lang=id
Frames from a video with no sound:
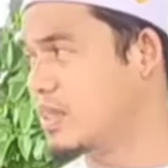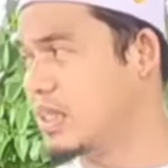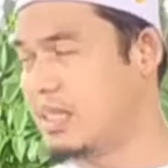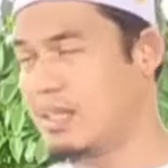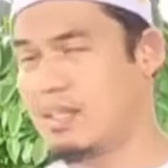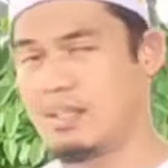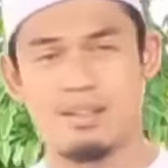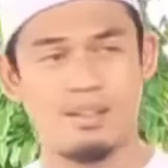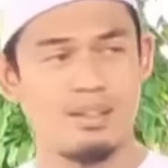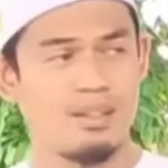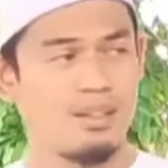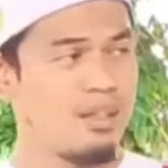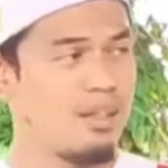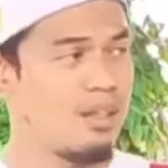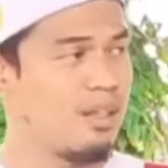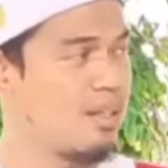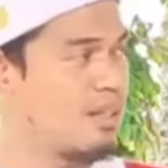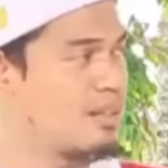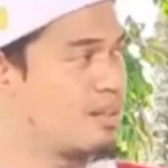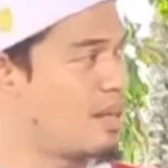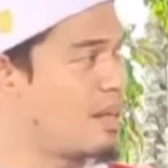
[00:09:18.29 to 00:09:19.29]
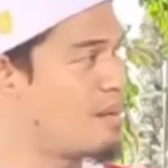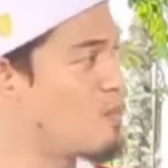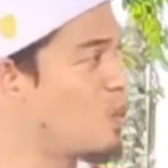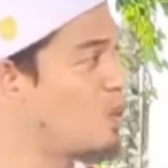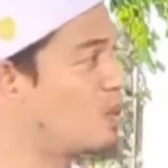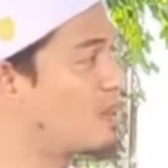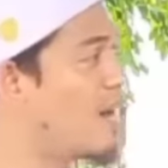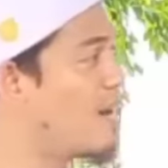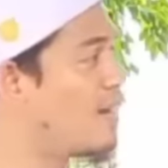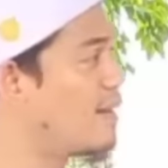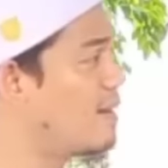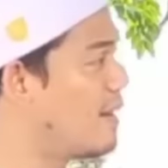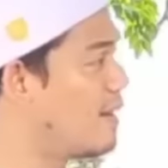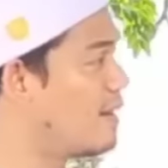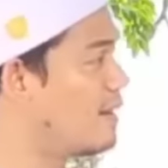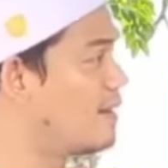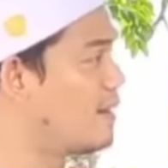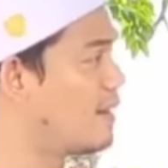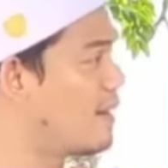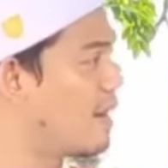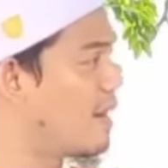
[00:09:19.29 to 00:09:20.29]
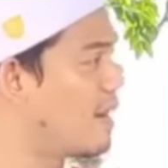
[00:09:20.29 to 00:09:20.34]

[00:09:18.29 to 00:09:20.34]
ya. Saya mau tanya nih,